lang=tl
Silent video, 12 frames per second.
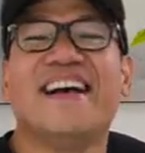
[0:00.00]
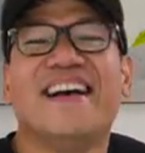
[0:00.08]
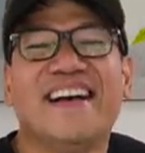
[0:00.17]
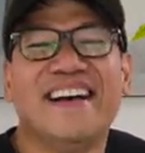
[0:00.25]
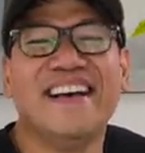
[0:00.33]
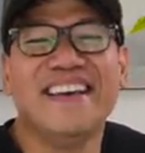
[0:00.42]

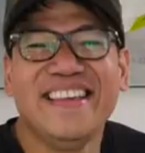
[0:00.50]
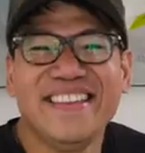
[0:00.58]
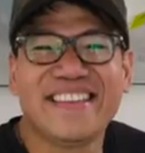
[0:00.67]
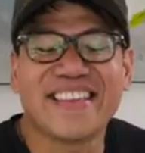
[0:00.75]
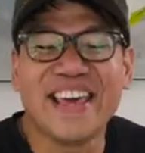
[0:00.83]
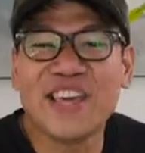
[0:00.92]
Maraming
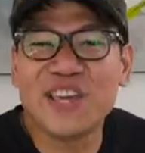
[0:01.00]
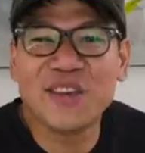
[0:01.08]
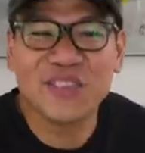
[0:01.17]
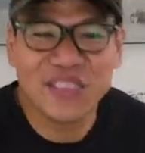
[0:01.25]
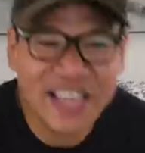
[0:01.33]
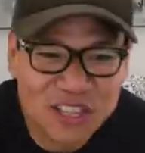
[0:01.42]
maraming thank salamat.
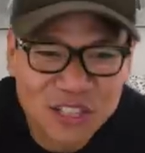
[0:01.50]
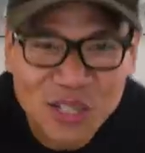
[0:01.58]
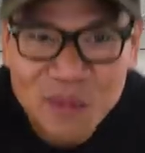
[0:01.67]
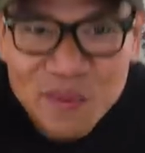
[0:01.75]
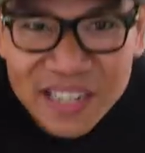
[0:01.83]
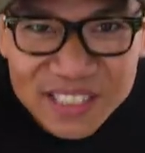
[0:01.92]
you, thank you
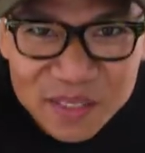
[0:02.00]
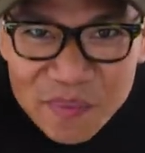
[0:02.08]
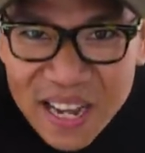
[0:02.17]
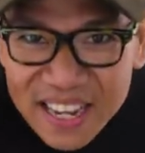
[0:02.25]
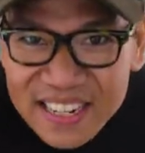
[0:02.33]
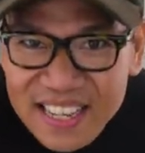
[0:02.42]
so much,
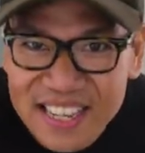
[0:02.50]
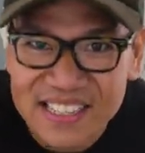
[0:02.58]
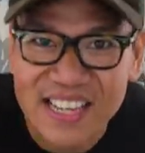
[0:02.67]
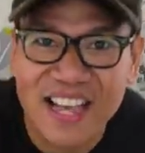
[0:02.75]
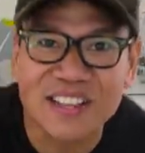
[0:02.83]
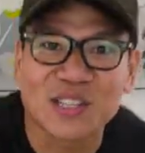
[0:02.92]
Makina, thank
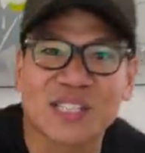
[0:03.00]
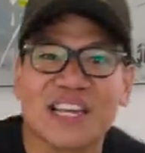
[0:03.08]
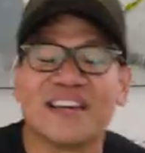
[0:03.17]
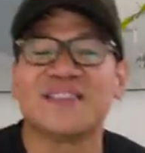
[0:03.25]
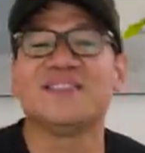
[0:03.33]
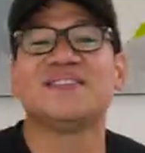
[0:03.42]
Zach
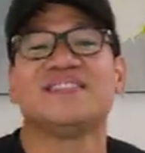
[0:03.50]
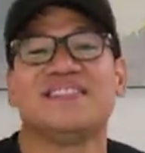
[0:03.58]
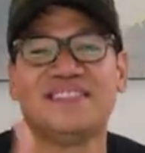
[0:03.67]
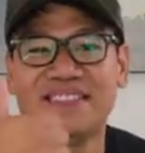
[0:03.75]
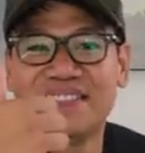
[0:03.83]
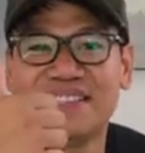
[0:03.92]
Lucero.
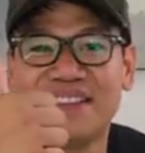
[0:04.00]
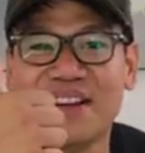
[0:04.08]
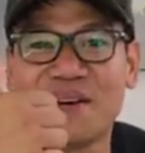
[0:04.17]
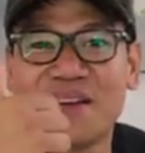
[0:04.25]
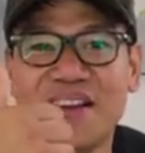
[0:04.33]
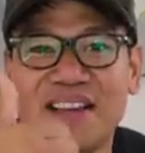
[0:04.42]
thank you so much,
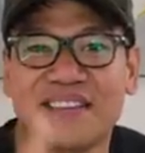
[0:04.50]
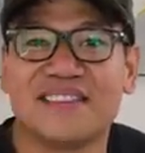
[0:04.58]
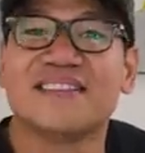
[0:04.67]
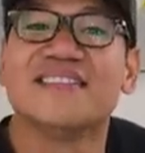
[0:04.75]
All right.